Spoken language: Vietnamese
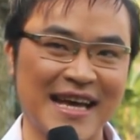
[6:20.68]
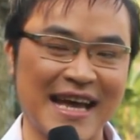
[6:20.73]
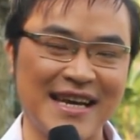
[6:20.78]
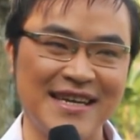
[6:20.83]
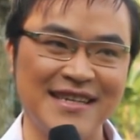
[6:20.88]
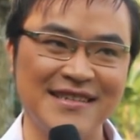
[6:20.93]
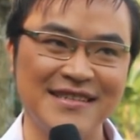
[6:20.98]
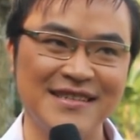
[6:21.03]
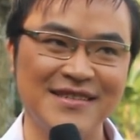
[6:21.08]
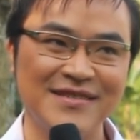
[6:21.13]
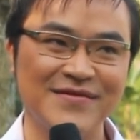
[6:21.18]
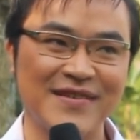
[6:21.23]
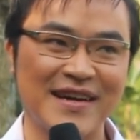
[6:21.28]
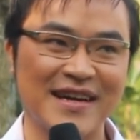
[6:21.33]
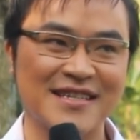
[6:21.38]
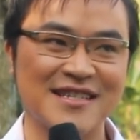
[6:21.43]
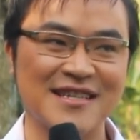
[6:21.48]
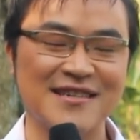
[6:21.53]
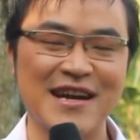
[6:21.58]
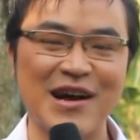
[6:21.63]
cải lương và
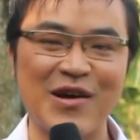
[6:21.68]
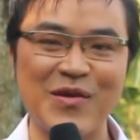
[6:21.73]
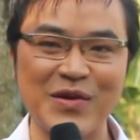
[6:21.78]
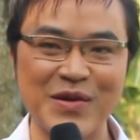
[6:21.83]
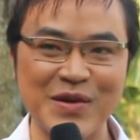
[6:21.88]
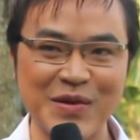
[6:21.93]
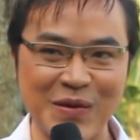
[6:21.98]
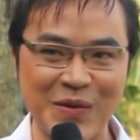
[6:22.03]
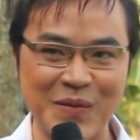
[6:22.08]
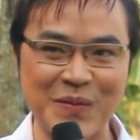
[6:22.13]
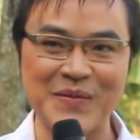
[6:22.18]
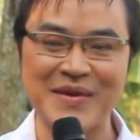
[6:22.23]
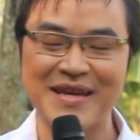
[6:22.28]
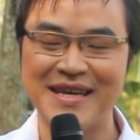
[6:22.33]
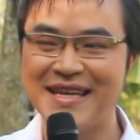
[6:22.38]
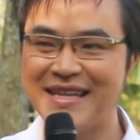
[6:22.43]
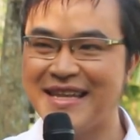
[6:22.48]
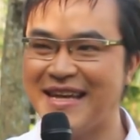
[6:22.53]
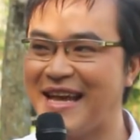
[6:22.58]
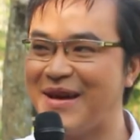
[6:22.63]
sân khấu nói chung
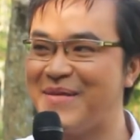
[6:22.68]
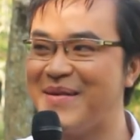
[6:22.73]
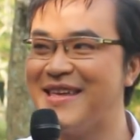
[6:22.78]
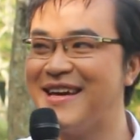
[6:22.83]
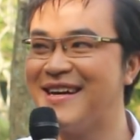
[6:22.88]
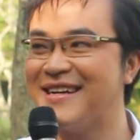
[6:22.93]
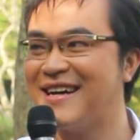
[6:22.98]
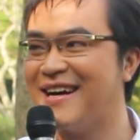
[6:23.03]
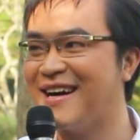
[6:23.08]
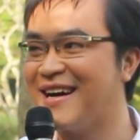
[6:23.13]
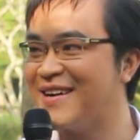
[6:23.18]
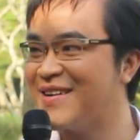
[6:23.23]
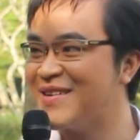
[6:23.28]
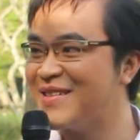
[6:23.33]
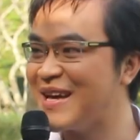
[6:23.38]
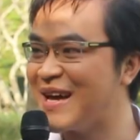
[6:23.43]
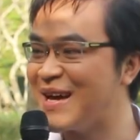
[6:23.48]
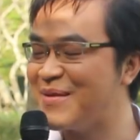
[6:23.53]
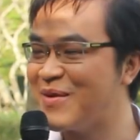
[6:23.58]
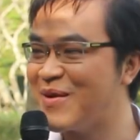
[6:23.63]
thì ngay bây giờ Khởi có
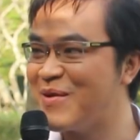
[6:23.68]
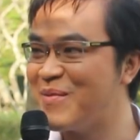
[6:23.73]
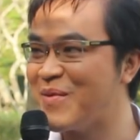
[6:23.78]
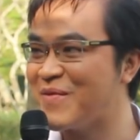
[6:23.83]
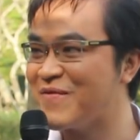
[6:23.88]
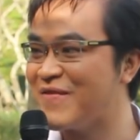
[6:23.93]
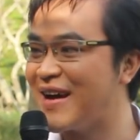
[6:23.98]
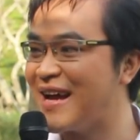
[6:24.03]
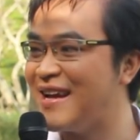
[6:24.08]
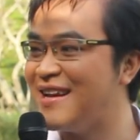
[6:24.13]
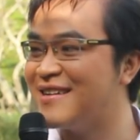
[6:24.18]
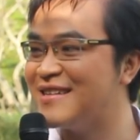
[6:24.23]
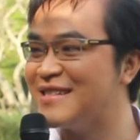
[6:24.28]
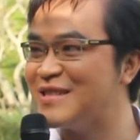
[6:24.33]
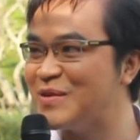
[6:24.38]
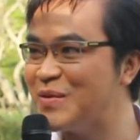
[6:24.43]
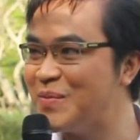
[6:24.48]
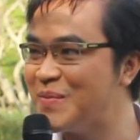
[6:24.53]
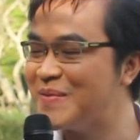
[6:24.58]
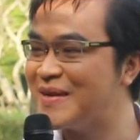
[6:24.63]
thể có một vài lời
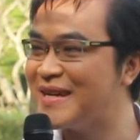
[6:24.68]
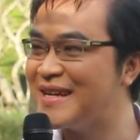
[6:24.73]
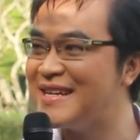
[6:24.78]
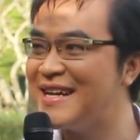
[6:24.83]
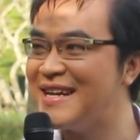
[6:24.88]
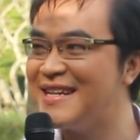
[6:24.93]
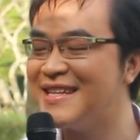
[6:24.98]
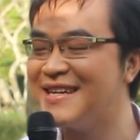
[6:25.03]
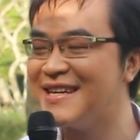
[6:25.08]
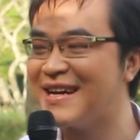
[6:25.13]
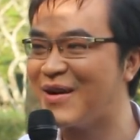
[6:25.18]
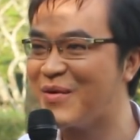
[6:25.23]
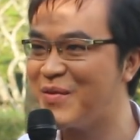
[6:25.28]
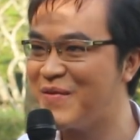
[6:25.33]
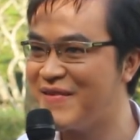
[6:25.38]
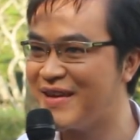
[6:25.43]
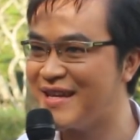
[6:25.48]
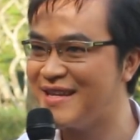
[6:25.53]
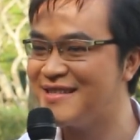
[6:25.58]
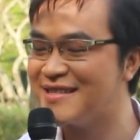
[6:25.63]
chúc đến tất cả quý
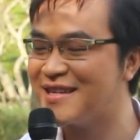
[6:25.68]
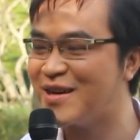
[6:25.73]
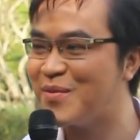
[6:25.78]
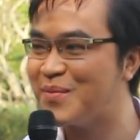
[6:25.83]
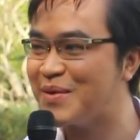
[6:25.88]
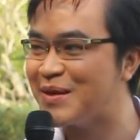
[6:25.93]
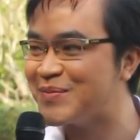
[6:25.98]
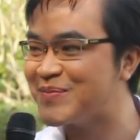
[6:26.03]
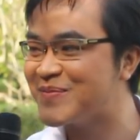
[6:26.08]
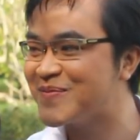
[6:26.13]
vị được không em?